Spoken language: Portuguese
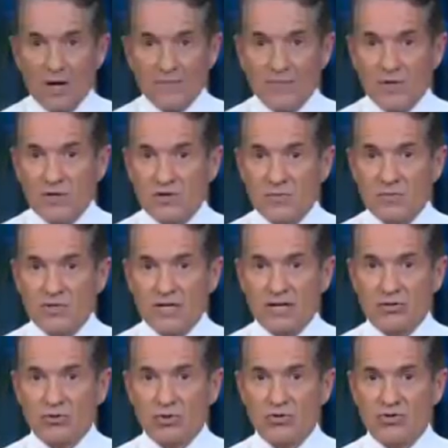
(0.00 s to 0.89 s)
Nós vamos
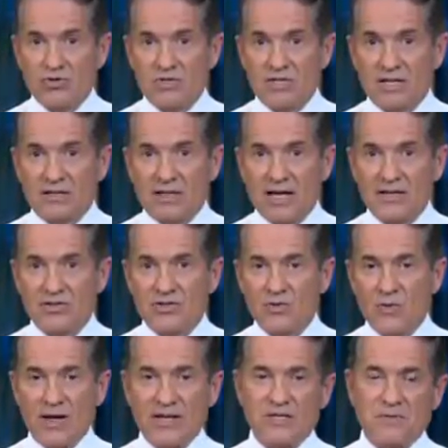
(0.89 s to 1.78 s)
dar todos os detalhes
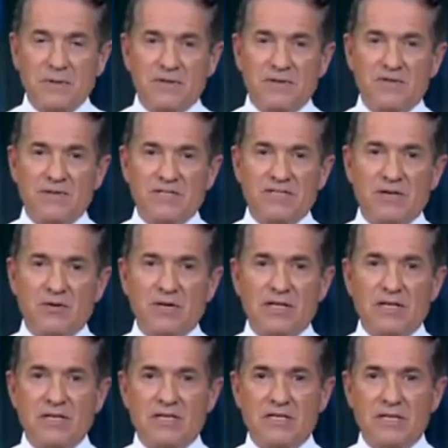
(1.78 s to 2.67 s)
no SPTV
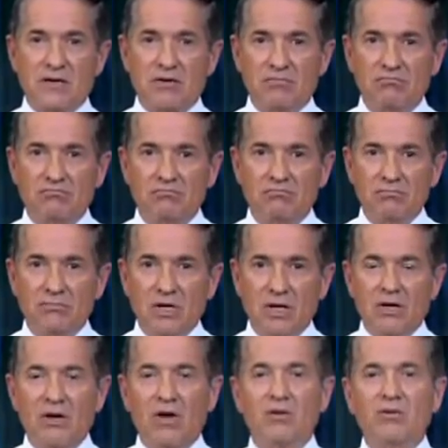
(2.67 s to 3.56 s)
Segura Edição,
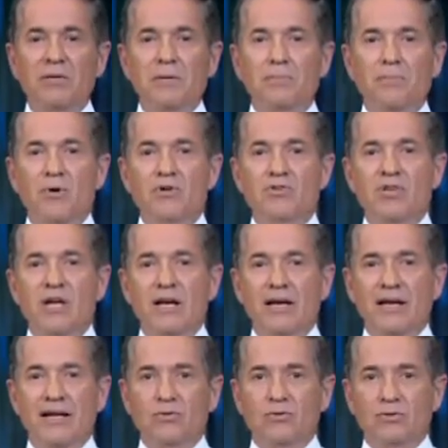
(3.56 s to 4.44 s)
logo depois de
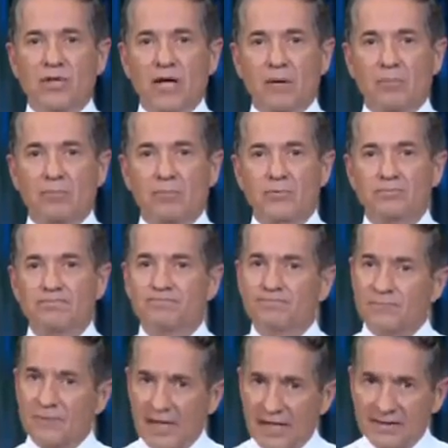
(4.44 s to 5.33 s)
Além do Tempo.
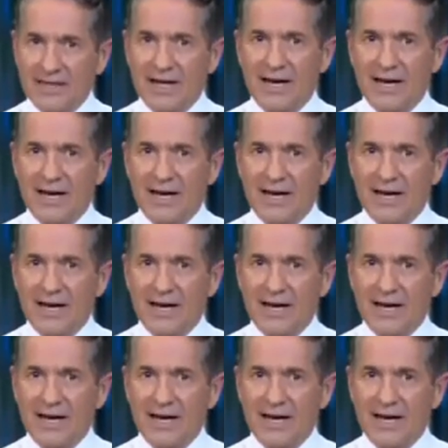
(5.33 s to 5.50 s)
Até